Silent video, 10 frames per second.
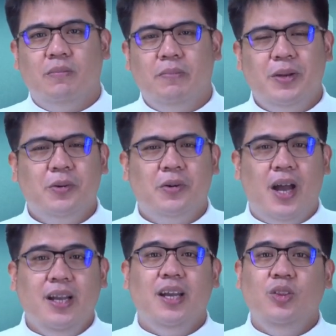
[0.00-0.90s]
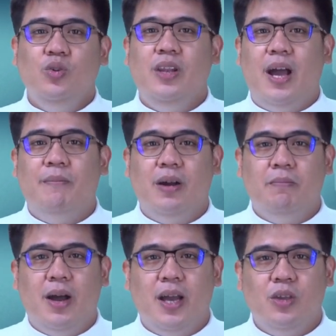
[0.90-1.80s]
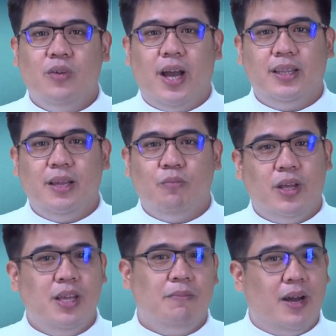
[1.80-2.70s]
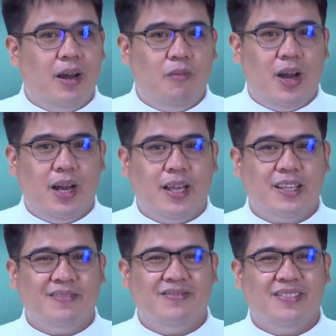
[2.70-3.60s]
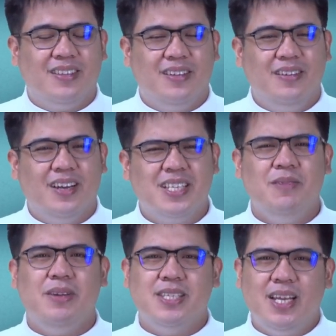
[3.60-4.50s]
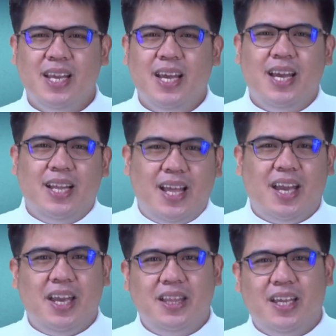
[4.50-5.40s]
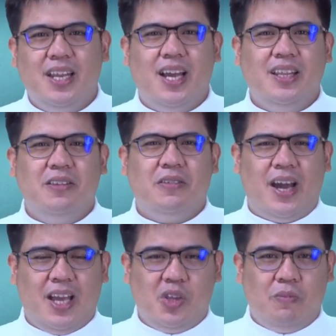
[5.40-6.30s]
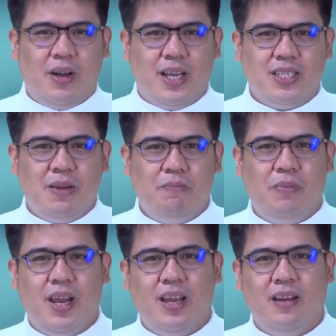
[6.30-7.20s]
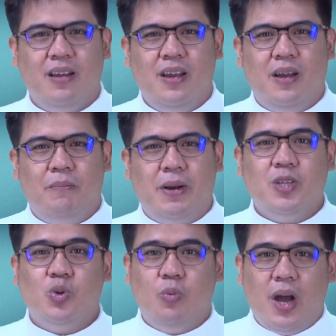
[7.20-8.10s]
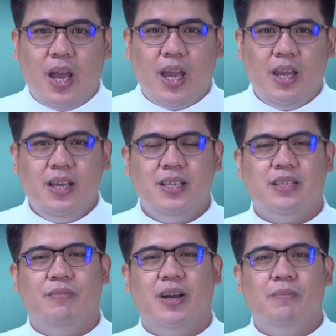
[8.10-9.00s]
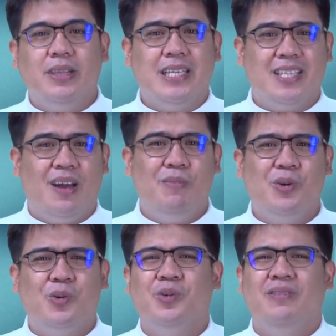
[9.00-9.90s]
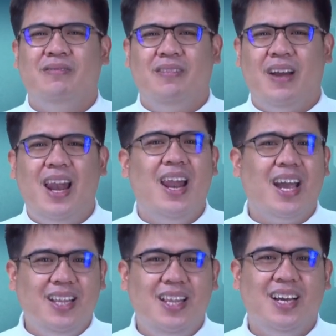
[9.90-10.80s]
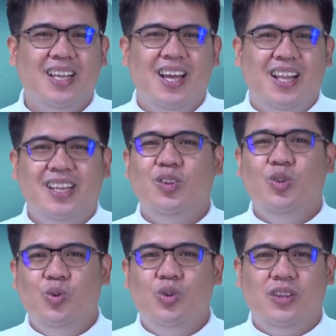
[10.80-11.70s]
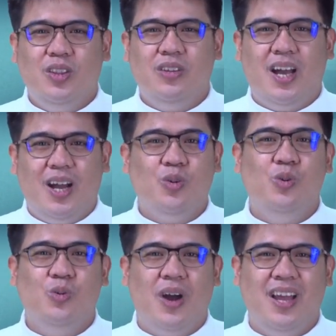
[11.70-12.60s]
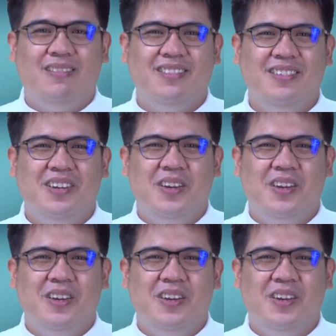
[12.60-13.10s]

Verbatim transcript: Pero hanggang dun lamang ba yung ating pwedeng panghawakan? Ah, kasi minsan nakikita rin natin no, kahit yung mga simpleng pagsuway sa mga batas trapiko, ang laki din ng nadudulot ito na kaguluhan. No?